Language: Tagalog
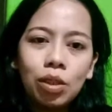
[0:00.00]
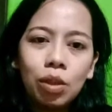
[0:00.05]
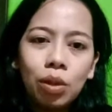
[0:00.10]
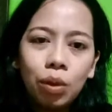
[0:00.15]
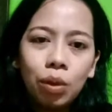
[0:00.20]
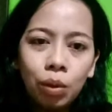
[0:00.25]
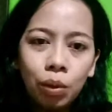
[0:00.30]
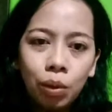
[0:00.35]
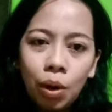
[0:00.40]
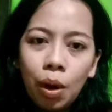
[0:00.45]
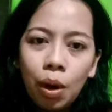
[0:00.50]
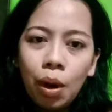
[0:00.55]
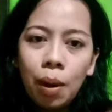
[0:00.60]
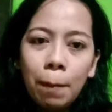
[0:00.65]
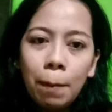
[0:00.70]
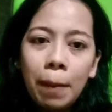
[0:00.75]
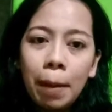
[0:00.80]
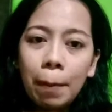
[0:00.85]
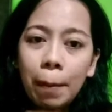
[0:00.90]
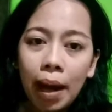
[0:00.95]
So,
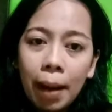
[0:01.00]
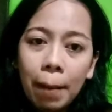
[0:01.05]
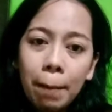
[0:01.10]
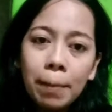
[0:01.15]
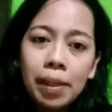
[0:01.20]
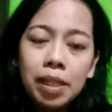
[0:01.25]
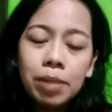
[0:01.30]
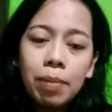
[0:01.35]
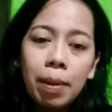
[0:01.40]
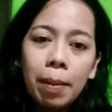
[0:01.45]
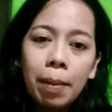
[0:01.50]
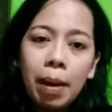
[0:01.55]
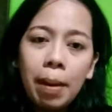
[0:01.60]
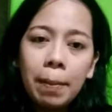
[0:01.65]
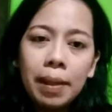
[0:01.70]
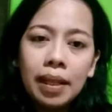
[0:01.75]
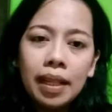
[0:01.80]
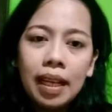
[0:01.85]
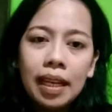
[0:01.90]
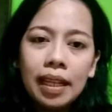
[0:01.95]
mapa, mas
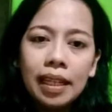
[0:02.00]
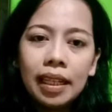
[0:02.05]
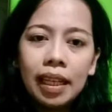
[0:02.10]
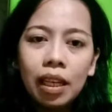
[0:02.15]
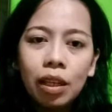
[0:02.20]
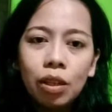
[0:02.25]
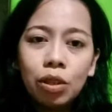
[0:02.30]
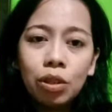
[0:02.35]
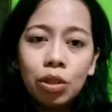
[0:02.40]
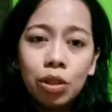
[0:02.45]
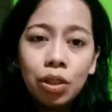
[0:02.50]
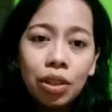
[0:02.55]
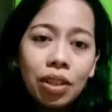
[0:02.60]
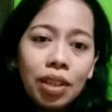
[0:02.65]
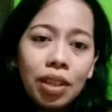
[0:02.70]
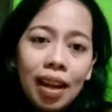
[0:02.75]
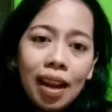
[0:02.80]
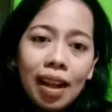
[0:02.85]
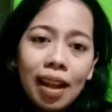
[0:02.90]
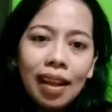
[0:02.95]
mapapadali kayo. So,
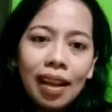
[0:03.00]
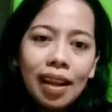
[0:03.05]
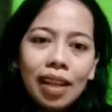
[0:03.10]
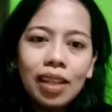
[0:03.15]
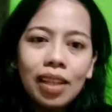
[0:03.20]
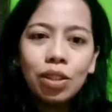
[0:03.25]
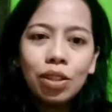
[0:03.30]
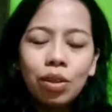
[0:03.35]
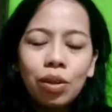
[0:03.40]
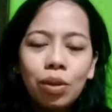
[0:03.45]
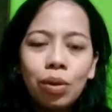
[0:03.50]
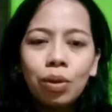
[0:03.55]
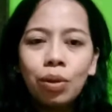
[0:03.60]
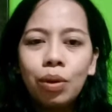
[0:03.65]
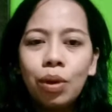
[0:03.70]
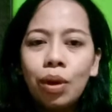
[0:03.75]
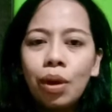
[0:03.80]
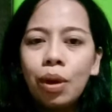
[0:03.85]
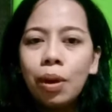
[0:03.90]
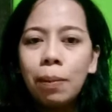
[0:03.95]
yun lang guys. So,
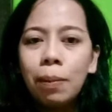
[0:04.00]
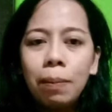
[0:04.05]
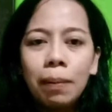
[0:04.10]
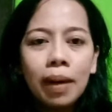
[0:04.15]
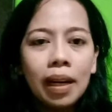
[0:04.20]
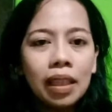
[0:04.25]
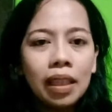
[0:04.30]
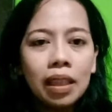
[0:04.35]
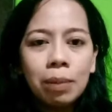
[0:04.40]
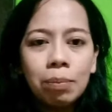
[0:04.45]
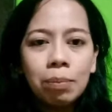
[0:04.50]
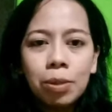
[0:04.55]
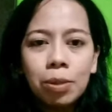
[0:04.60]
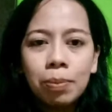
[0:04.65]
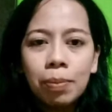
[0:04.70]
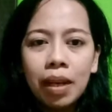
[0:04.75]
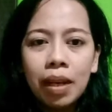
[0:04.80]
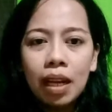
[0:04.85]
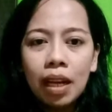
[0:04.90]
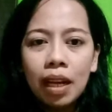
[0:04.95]
mga
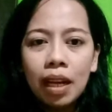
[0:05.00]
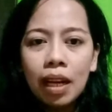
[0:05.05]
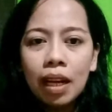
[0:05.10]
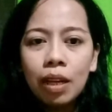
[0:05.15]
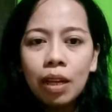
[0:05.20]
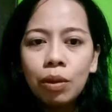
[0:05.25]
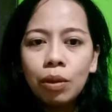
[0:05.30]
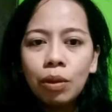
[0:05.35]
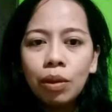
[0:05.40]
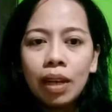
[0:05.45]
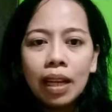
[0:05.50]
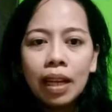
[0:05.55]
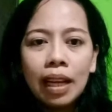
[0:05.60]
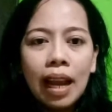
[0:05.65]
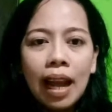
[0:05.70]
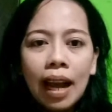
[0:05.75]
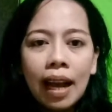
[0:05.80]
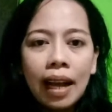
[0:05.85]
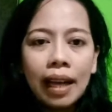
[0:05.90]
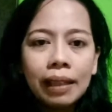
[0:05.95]
tips para ano,
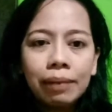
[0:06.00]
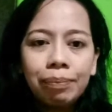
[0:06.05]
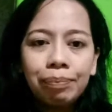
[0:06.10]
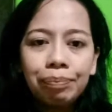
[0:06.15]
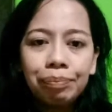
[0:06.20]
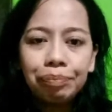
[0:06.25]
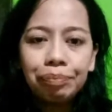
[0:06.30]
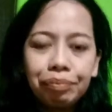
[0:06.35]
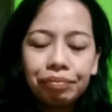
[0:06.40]
kailangan